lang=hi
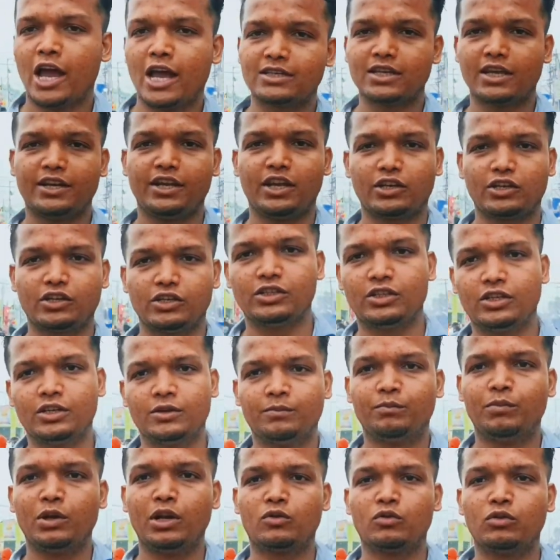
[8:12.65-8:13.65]
ऐसा नहीं है कि
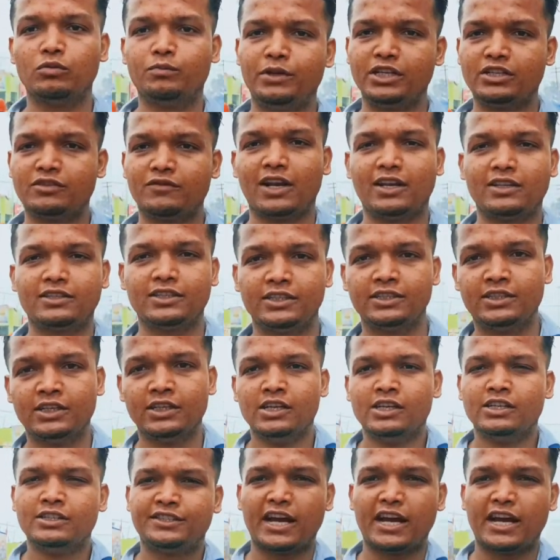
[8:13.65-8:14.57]
बिल्कुल बीस वाला चीज़